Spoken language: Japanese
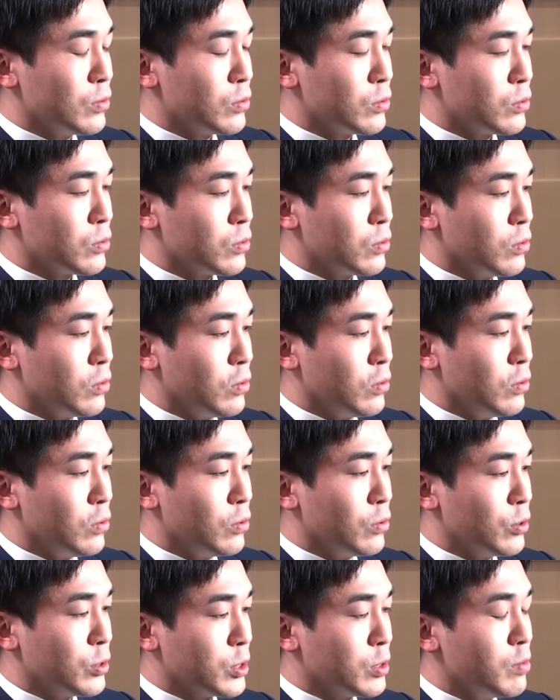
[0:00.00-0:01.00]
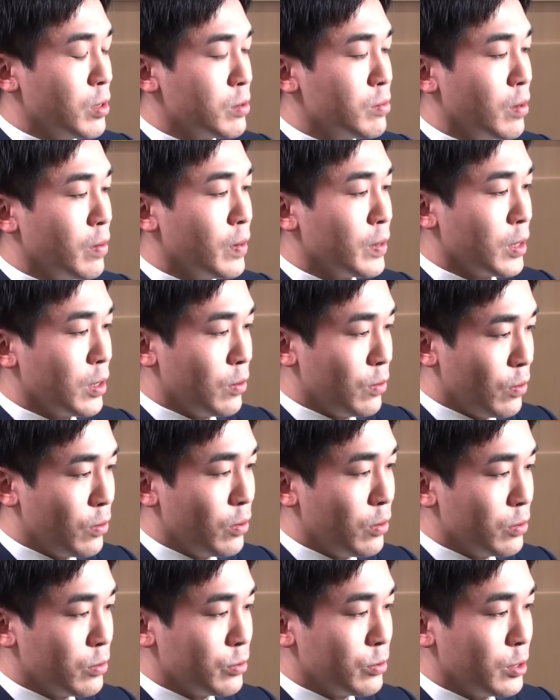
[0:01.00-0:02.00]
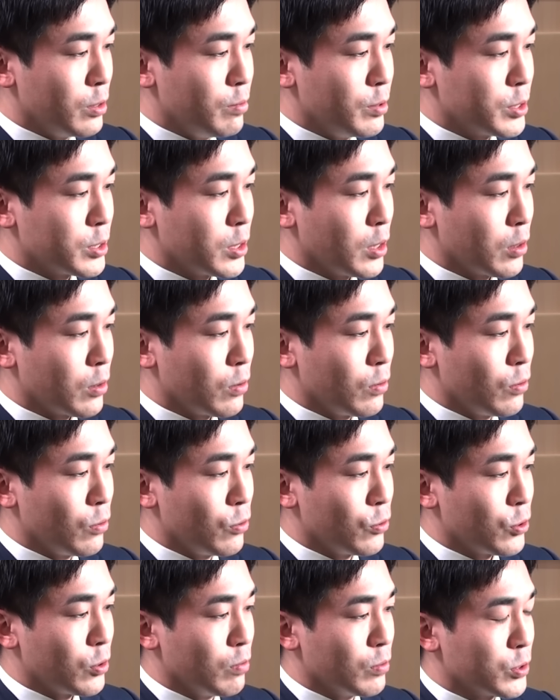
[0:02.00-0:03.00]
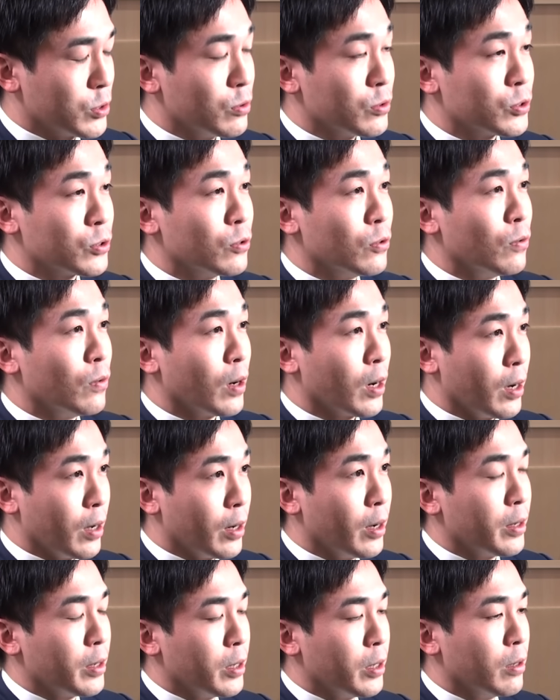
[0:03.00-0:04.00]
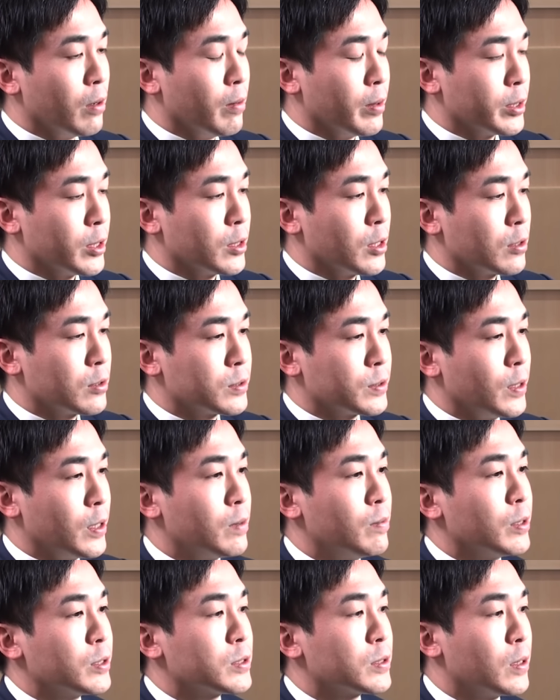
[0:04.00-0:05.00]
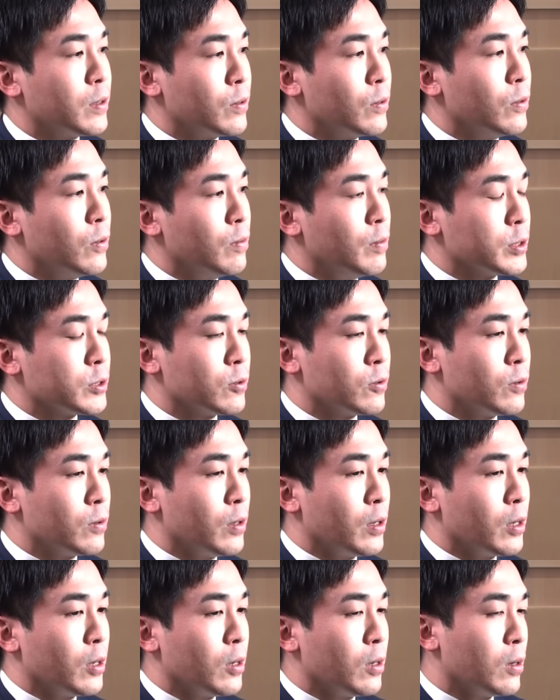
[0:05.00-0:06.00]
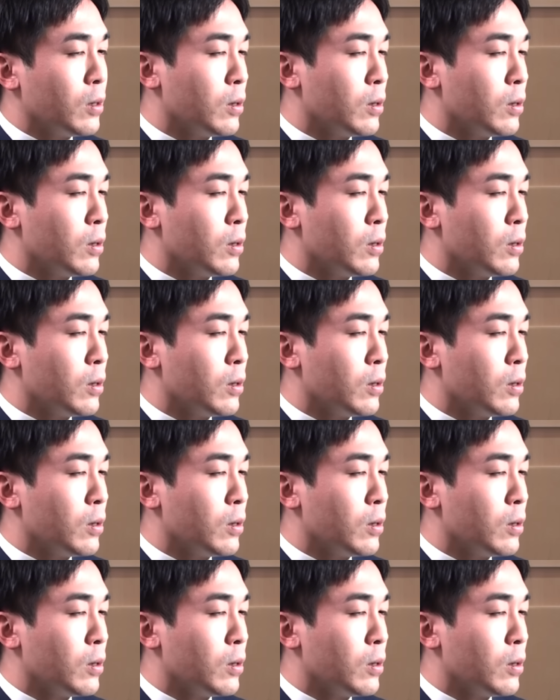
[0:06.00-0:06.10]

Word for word: そうですね、まあ、今までの振り飛車党の人もちろん昭和から令和までたくさんいますけど、まあ、その中